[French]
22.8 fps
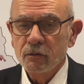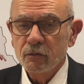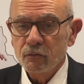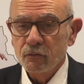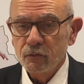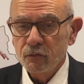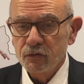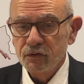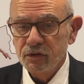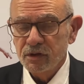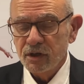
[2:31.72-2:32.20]

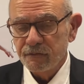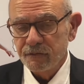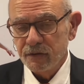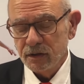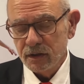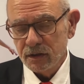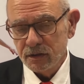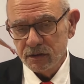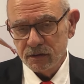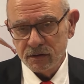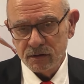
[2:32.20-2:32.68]
vous avez
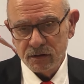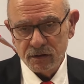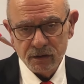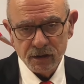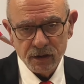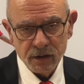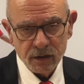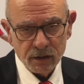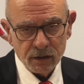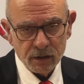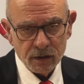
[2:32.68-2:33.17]

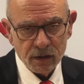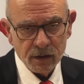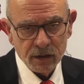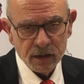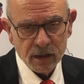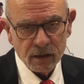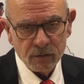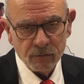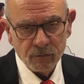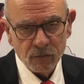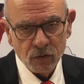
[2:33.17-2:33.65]
décidé
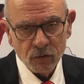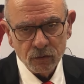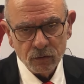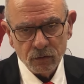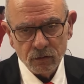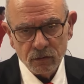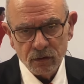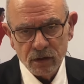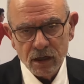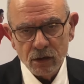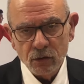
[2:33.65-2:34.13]
également
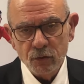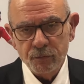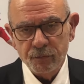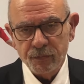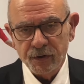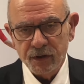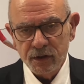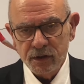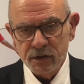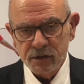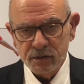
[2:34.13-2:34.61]
la
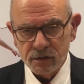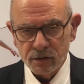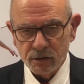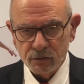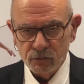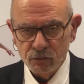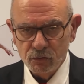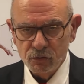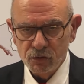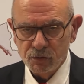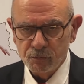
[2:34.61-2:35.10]
reprise
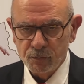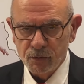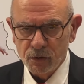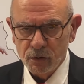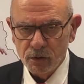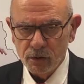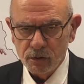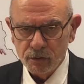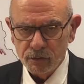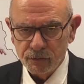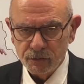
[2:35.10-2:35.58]
du
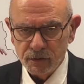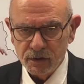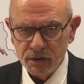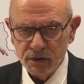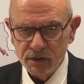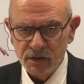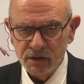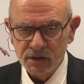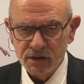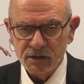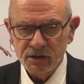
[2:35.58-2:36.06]
sport et
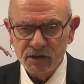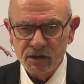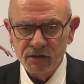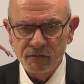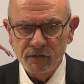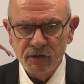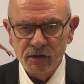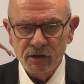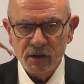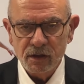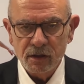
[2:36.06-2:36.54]
des
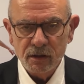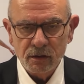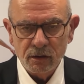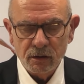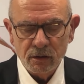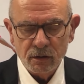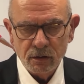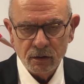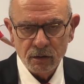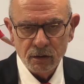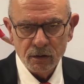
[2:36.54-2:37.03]
activités
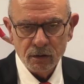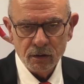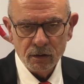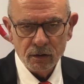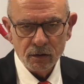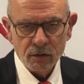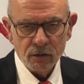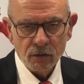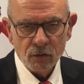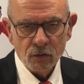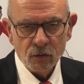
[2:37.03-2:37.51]

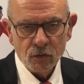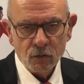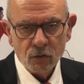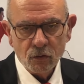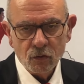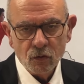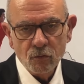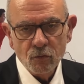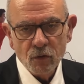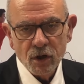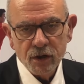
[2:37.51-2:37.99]

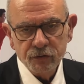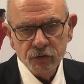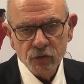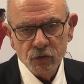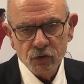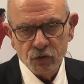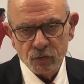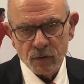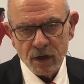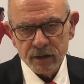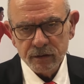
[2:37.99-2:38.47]
au mois de
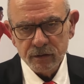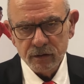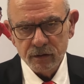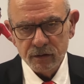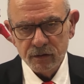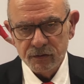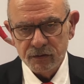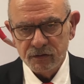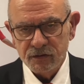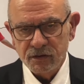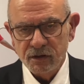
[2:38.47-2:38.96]
juin.
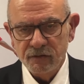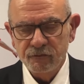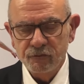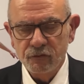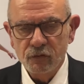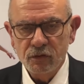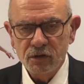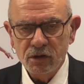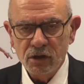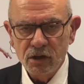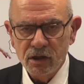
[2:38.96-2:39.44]
C'est
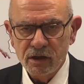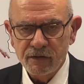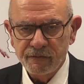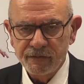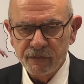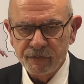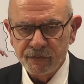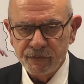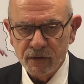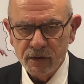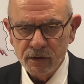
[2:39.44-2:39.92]
vous qui
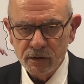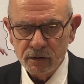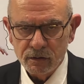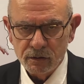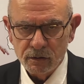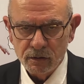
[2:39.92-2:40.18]
l'avez fait.